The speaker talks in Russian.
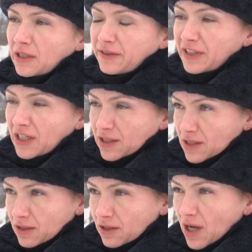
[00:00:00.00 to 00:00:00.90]

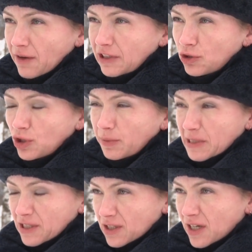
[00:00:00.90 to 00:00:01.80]
12, э, в которых
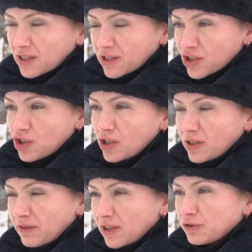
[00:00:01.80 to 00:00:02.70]
пострадало 10
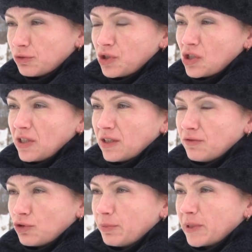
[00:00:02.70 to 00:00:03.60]
человек, в том числе
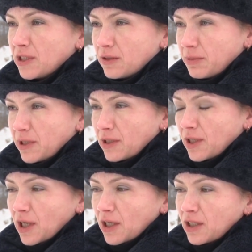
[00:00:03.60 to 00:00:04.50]
двое погибли.
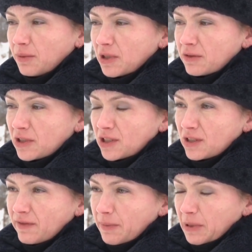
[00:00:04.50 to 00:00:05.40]
именно вот эти
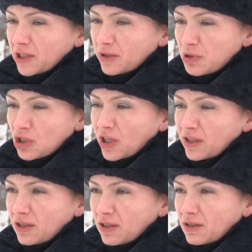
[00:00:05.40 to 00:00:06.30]
два погибших,
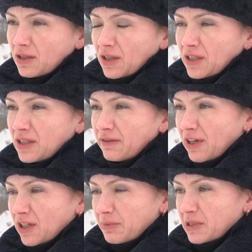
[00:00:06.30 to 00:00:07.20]
они, эти
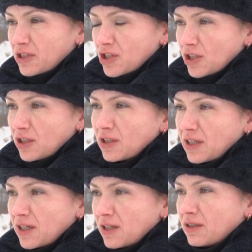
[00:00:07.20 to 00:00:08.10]
аварии произошли
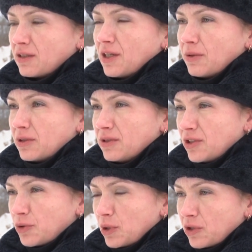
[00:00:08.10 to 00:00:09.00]
на
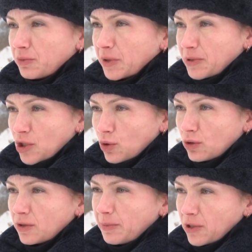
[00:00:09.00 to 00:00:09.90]
нерегулируемых
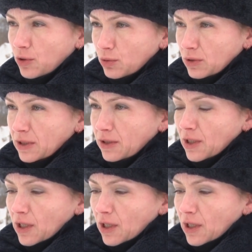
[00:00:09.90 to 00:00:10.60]
пешеходных переходах.